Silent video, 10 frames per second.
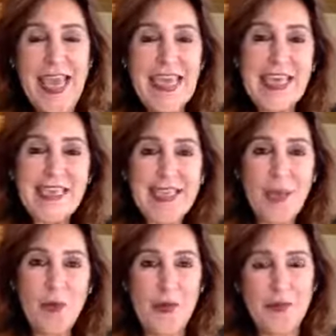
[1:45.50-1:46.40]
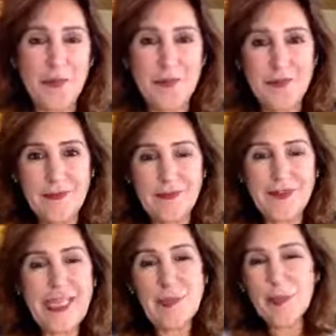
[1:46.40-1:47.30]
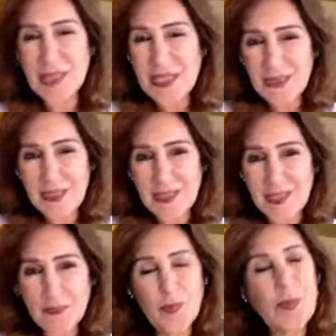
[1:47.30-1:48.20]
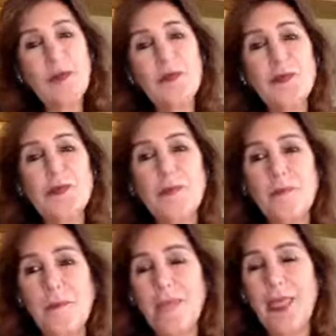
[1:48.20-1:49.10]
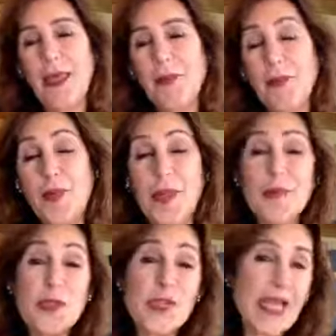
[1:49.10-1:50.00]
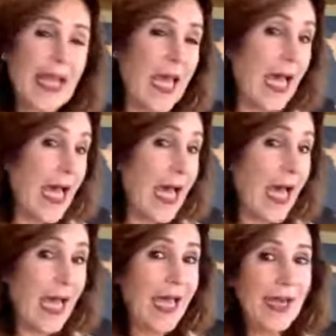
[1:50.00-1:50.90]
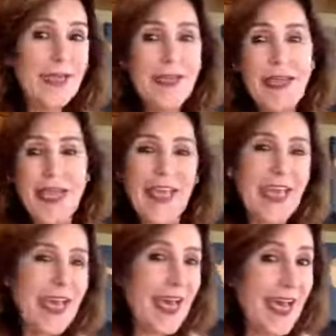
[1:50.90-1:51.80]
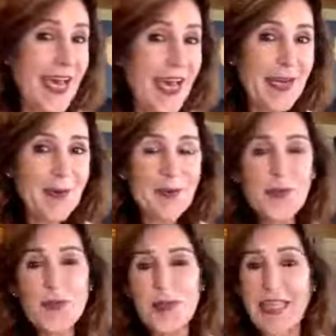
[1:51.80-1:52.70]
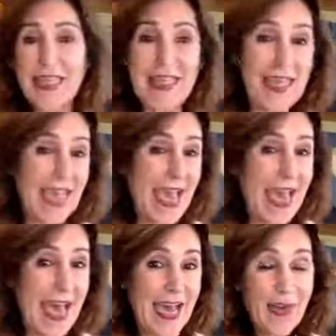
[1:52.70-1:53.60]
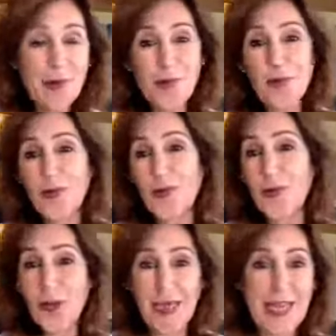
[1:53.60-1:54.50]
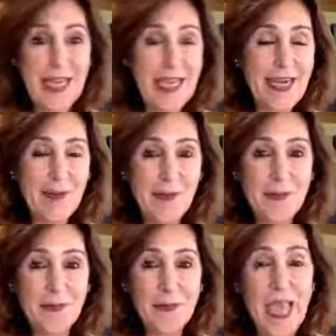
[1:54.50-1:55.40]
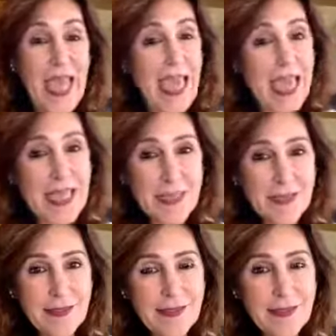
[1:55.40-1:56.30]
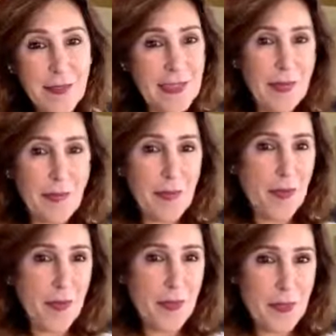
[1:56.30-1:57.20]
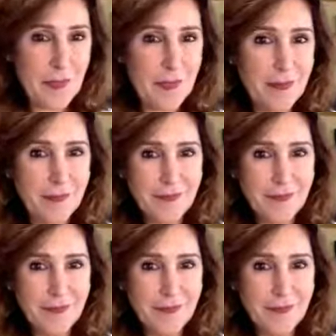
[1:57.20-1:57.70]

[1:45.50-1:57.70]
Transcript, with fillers: Y este cuerpo, que muchas veces podemos, podemos renegar, quejarnos, criticarlo, no quererlo, es nuestra mejor opción.